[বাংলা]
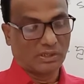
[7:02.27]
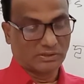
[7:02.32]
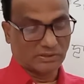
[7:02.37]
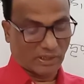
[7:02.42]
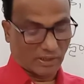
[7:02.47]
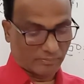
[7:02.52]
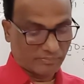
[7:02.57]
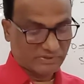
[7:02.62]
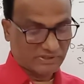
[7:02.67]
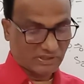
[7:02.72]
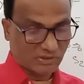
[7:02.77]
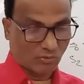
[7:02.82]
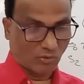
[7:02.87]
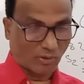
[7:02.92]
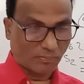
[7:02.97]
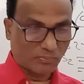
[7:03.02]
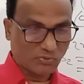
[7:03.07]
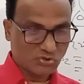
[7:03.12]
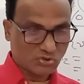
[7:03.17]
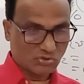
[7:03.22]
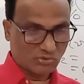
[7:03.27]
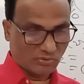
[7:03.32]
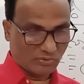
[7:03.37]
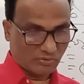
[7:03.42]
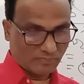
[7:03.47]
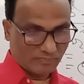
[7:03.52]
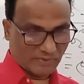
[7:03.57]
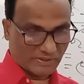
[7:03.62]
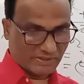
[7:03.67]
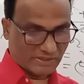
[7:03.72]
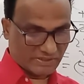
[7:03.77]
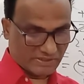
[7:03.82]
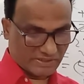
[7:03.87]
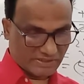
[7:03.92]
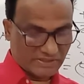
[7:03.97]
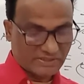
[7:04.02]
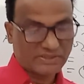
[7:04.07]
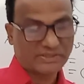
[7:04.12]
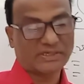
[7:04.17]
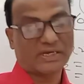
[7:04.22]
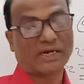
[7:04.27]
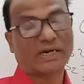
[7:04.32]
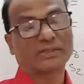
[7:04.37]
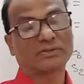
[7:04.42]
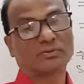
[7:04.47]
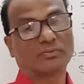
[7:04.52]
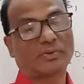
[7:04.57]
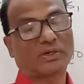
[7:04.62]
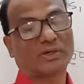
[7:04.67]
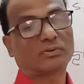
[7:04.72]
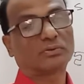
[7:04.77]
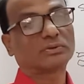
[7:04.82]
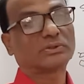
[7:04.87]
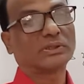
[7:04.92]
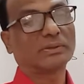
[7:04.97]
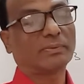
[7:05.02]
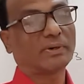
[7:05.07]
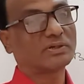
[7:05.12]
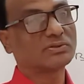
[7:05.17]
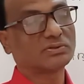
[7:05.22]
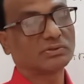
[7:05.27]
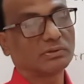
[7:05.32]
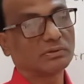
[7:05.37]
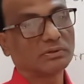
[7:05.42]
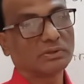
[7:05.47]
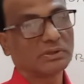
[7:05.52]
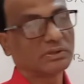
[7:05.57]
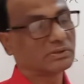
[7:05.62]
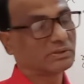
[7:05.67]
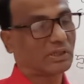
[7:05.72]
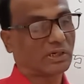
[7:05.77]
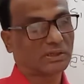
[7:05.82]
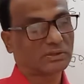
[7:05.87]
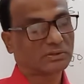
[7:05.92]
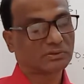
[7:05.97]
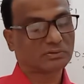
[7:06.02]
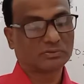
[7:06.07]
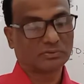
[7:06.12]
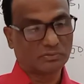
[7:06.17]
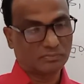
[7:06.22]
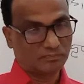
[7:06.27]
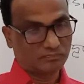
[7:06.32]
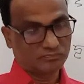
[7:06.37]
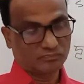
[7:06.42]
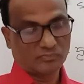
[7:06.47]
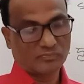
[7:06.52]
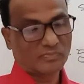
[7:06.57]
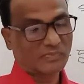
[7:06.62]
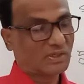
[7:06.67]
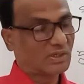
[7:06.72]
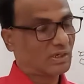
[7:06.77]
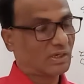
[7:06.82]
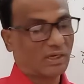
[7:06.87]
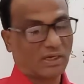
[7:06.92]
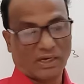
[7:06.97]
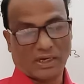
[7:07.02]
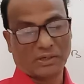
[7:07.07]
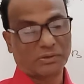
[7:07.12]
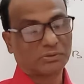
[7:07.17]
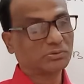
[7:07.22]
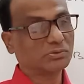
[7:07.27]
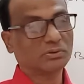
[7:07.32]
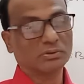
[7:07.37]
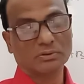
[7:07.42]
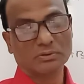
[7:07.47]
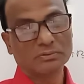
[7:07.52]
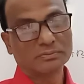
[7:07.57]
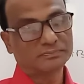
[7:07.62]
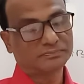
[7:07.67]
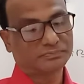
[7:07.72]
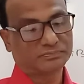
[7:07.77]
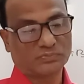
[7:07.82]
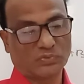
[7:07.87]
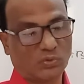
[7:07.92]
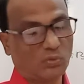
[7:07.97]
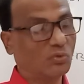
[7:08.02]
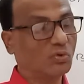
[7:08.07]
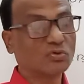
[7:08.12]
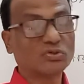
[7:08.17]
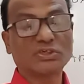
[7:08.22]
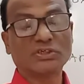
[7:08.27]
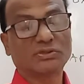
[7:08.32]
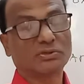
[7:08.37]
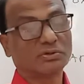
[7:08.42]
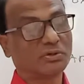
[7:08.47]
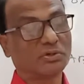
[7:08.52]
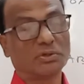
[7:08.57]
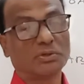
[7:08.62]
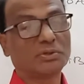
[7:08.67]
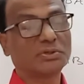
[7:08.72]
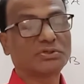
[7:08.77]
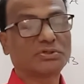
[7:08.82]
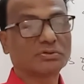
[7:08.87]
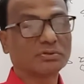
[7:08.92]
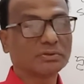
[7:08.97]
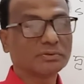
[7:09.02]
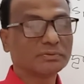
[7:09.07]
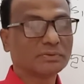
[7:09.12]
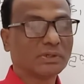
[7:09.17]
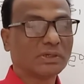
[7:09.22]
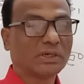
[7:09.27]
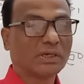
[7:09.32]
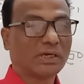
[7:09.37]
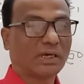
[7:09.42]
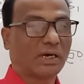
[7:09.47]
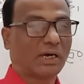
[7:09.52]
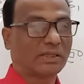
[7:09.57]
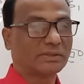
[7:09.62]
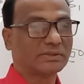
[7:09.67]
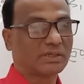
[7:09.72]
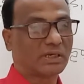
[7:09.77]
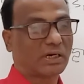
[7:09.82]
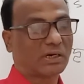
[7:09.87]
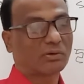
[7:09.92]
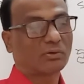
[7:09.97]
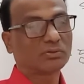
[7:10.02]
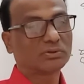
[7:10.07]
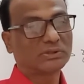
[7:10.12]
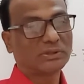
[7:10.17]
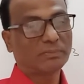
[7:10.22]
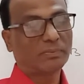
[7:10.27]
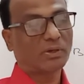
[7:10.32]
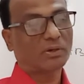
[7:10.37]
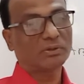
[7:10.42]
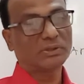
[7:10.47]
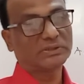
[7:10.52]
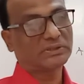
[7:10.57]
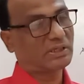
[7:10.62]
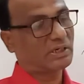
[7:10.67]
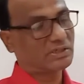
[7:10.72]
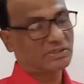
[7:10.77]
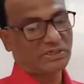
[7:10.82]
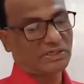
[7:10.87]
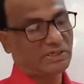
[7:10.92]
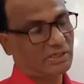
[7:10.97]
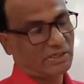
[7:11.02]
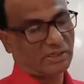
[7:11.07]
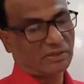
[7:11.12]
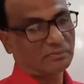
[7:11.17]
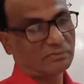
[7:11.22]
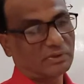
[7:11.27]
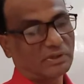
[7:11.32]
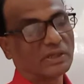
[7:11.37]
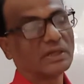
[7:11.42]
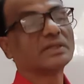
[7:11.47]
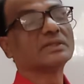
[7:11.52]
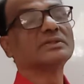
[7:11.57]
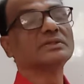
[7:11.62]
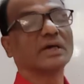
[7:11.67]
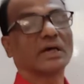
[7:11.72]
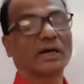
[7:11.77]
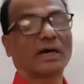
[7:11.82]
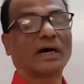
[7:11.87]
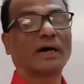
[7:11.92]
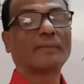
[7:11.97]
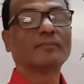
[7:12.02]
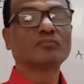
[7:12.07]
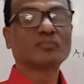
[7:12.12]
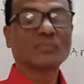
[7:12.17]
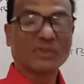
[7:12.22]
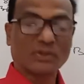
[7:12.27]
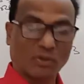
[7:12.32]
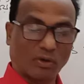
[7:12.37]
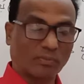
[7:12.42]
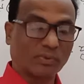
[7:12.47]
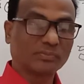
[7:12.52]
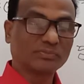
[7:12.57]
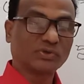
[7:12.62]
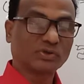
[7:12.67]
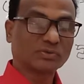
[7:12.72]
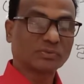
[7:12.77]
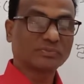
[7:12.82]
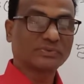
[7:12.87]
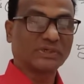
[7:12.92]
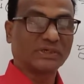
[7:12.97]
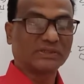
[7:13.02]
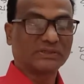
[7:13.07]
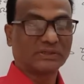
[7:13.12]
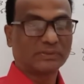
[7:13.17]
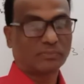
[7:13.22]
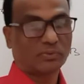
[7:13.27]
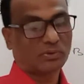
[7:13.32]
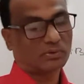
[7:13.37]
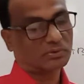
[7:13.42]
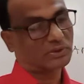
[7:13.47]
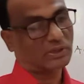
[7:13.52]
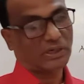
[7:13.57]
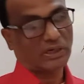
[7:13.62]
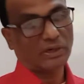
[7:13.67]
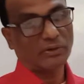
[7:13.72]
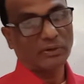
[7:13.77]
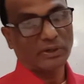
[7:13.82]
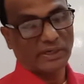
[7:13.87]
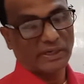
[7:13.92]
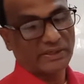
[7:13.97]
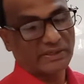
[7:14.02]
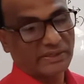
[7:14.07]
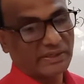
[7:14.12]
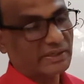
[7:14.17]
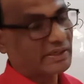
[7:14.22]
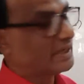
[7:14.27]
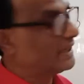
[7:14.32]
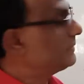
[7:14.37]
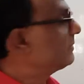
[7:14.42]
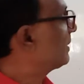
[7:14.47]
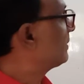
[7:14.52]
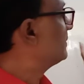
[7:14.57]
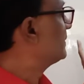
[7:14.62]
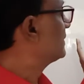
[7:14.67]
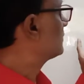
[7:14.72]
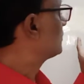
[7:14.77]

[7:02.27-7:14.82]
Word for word: তা আমাদের গ প্রশ্ন এটা শেষ যারা তোমরা করতে পারছো তারা তো খুব আনন্দ উল্লসিত হয়ে উঠেছ আর যারা করতে পারোনি তারা শিখে নাও যারা নবম দশম শ্রেণীতে পড়ো তারাও ঠিক এইভাবে